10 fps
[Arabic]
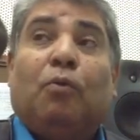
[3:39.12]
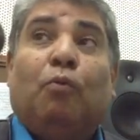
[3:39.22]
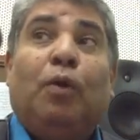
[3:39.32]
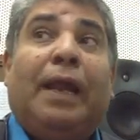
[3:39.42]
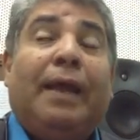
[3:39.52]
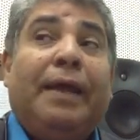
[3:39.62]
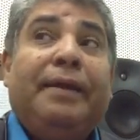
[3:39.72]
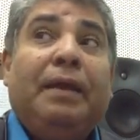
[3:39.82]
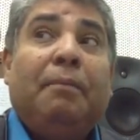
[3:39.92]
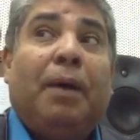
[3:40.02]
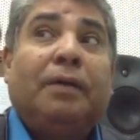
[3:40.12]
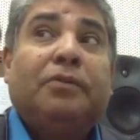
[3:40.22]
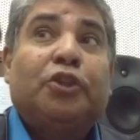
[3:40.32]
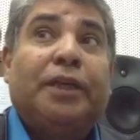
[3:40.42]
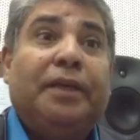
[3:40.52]
ولقاني
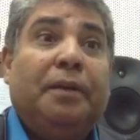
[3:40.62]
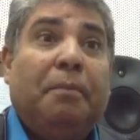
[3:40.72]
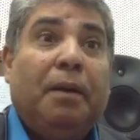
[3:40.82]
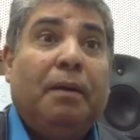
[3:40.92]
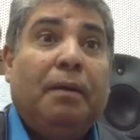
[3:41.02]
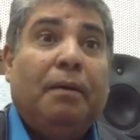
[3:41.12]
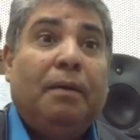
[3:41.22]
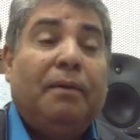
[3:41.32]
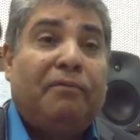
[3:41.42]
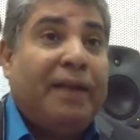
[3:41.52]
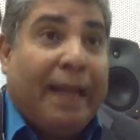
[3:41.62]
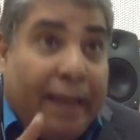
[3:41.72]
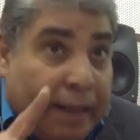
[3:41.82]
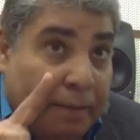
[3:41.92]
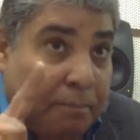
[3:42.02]
بعطش الجيم
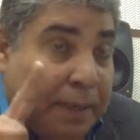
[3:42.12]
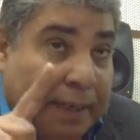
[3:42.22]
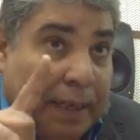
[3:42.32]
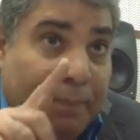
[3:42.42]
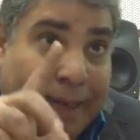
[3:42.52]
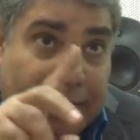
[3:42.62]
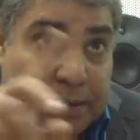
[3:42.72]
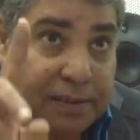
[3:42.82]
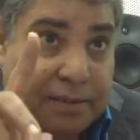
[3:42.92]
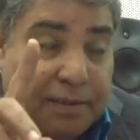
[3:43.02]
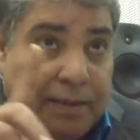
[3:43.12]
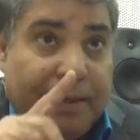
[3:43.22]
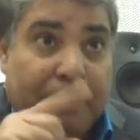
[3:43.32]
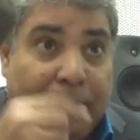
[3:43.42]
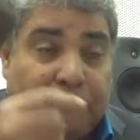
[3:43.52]
فجأة من غير ما احس
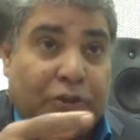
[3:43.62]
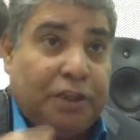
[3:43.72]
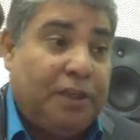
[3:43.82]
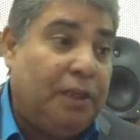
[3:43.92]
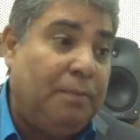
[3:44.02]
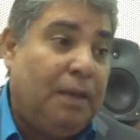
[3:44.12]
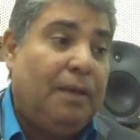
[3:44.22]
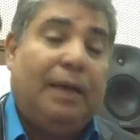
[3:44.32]
لقاني بعطش الجيم